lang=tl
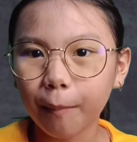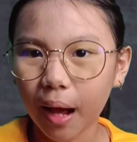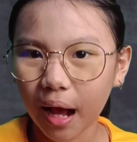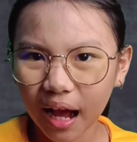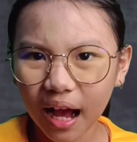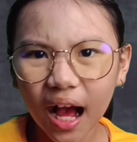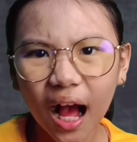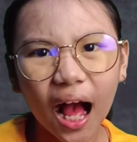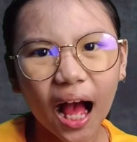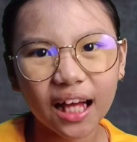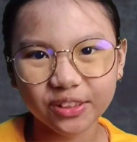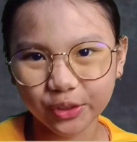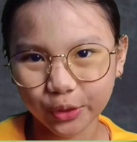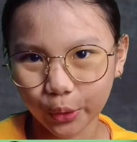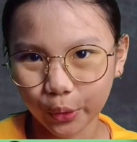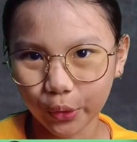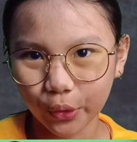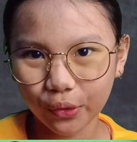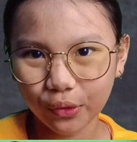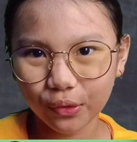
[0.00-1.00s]

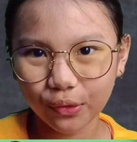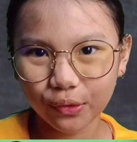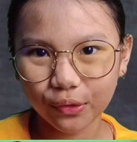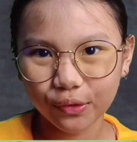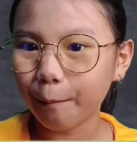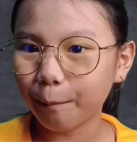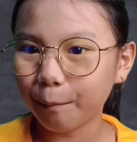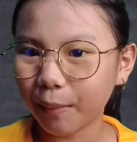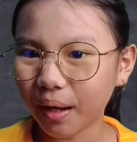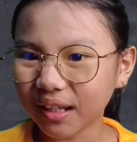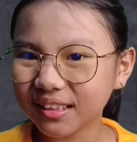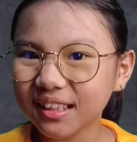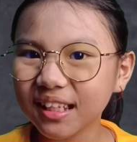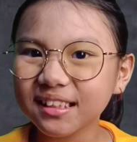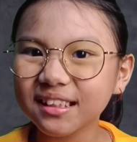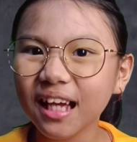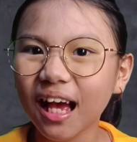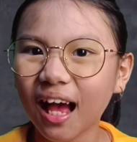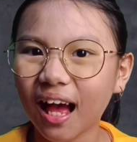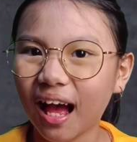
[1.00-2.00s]
mangangaso,
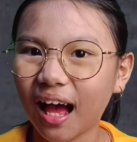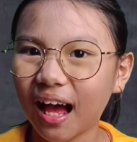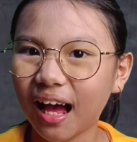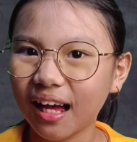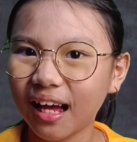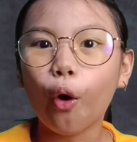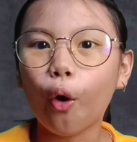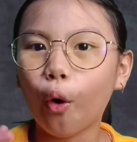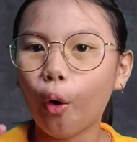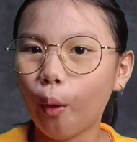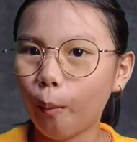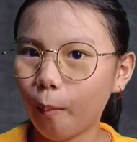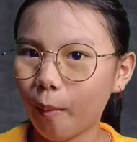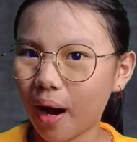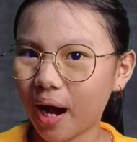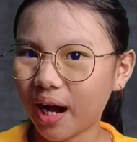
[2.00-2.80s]
magsasaka o